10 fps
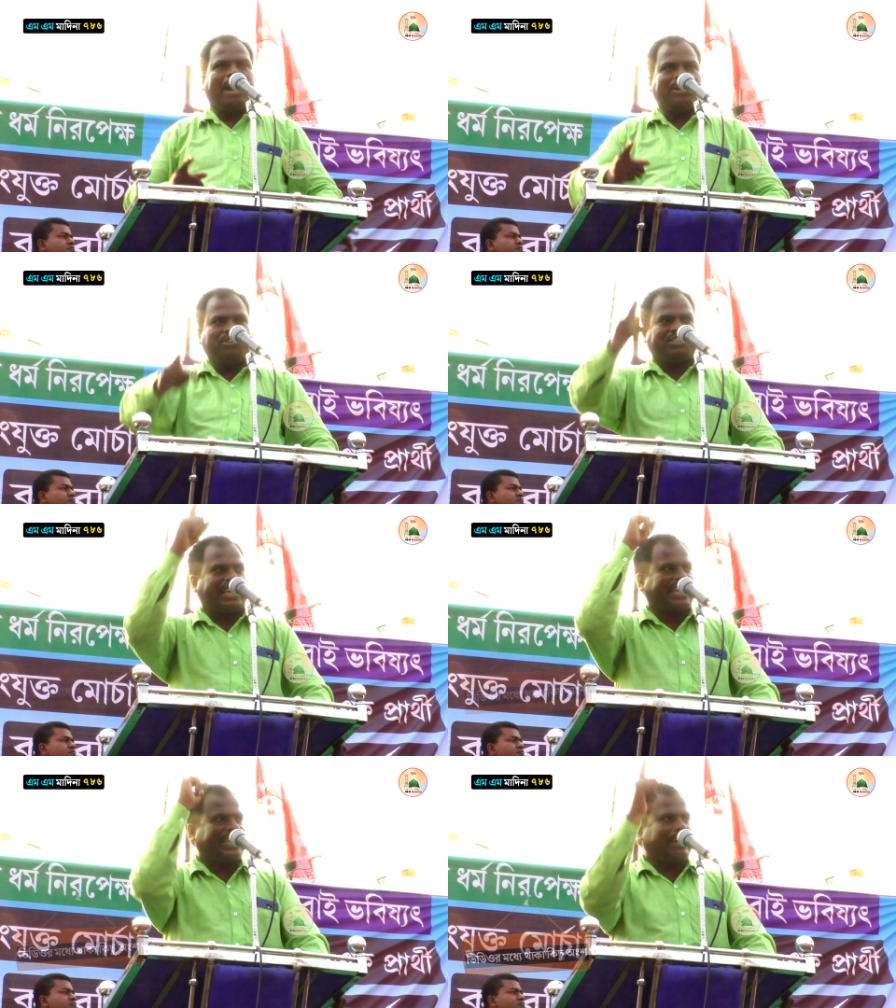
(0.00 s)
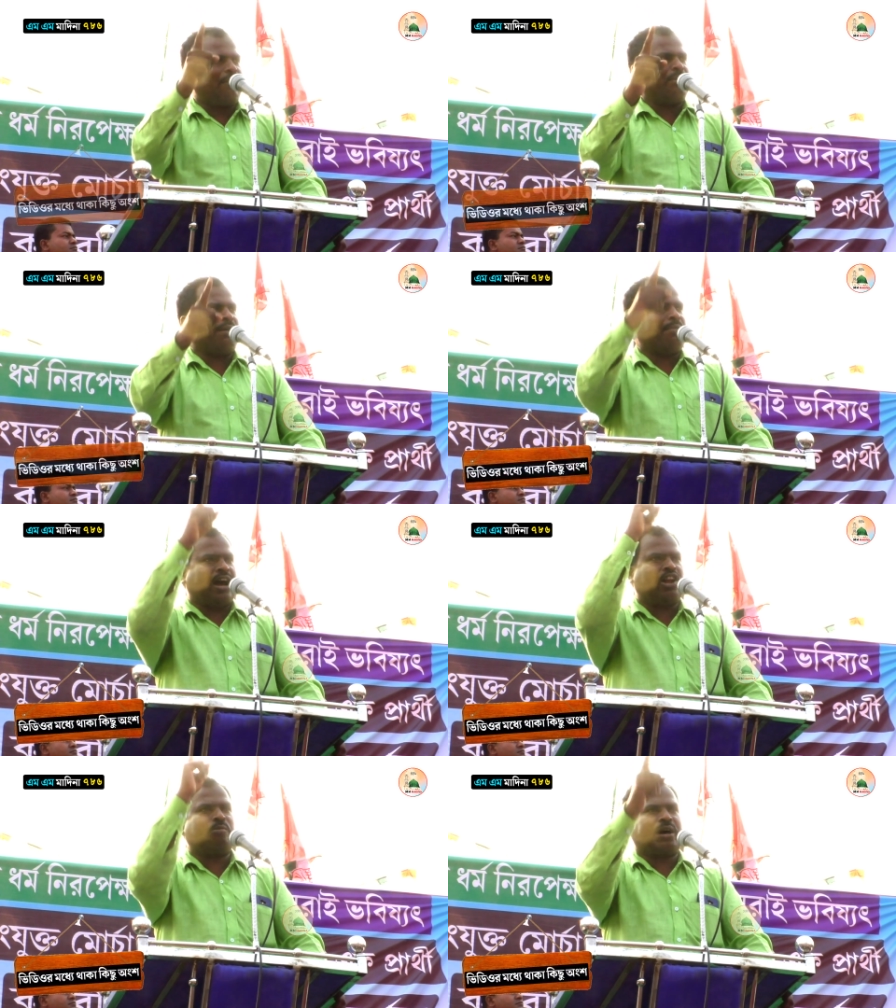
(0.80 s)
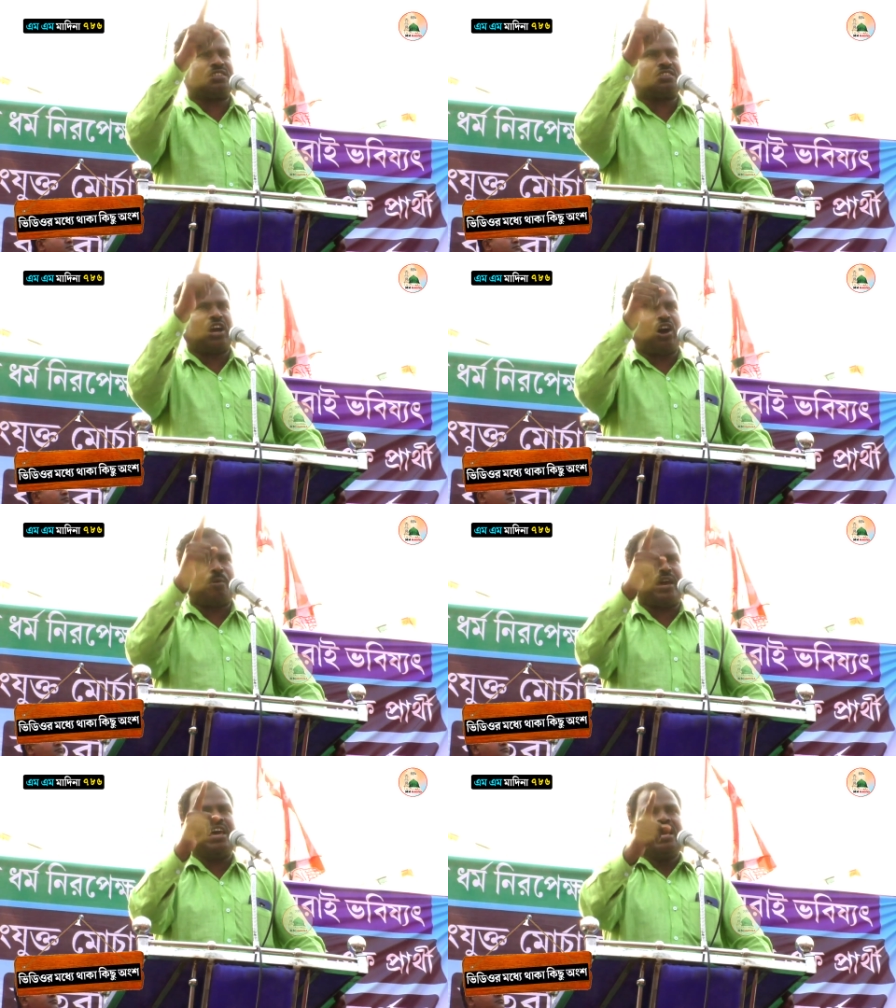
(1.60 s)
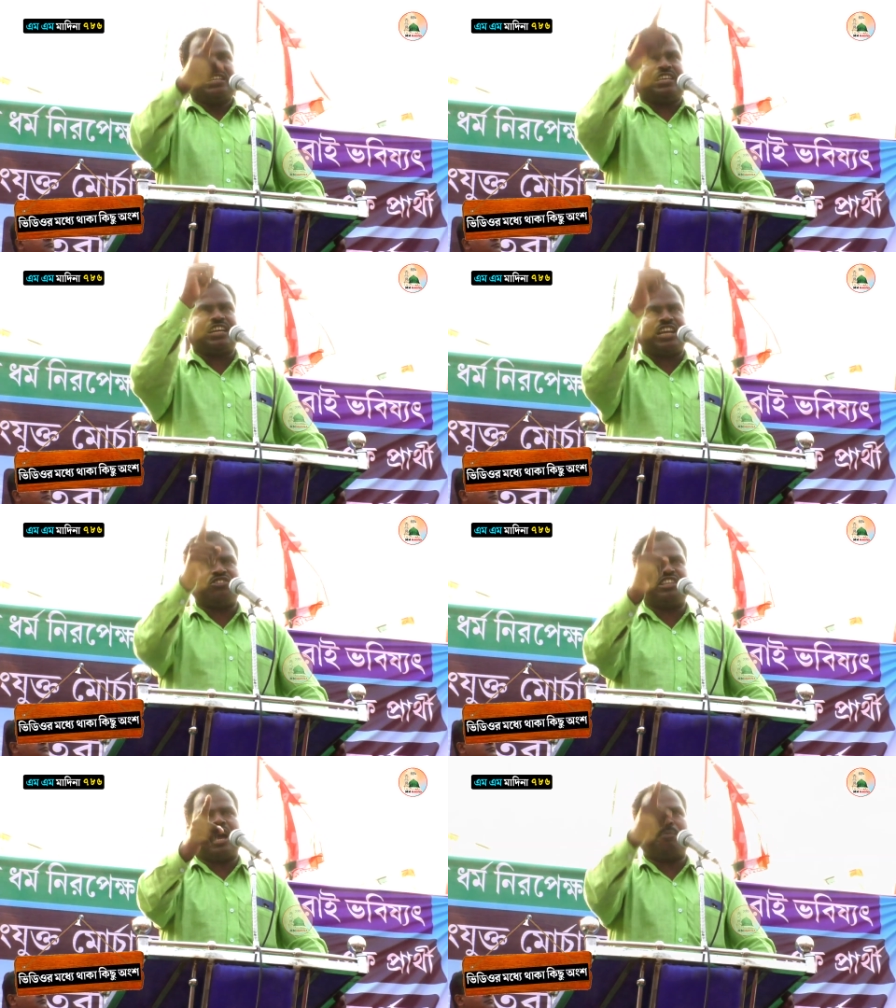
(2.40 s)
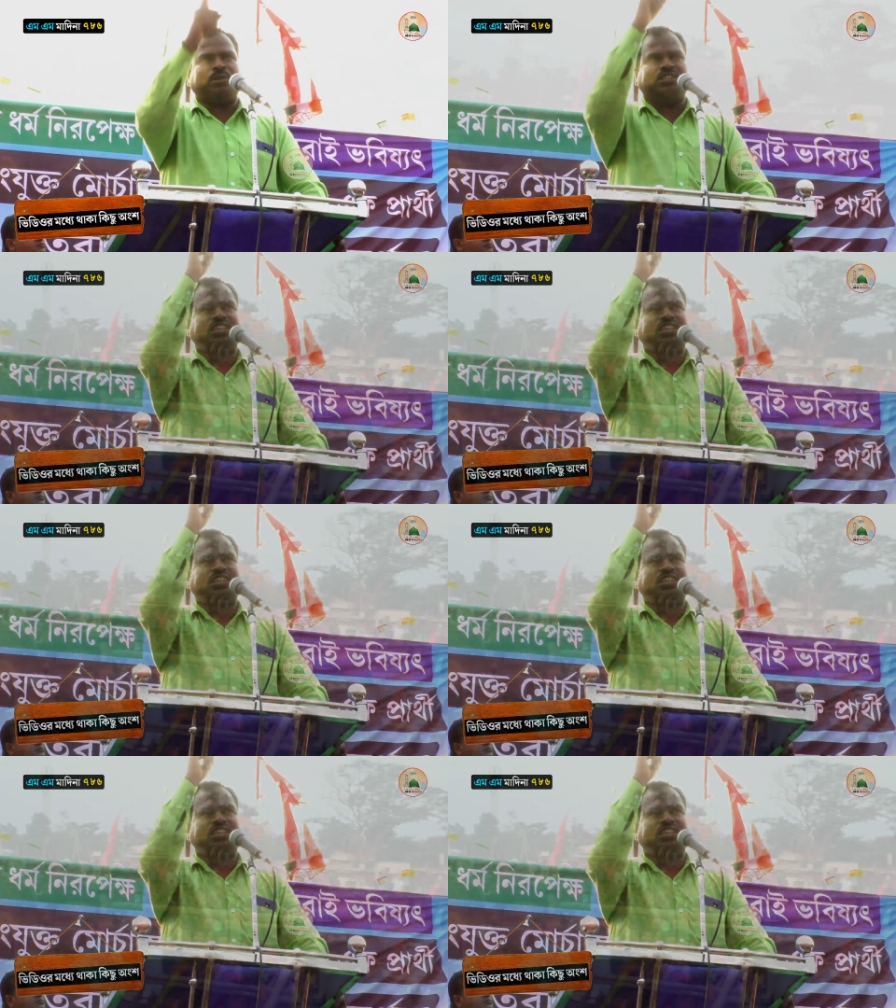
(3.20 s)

মানুষকে কি হবে ভালোবাসতে হবে সেটা যদি আপনি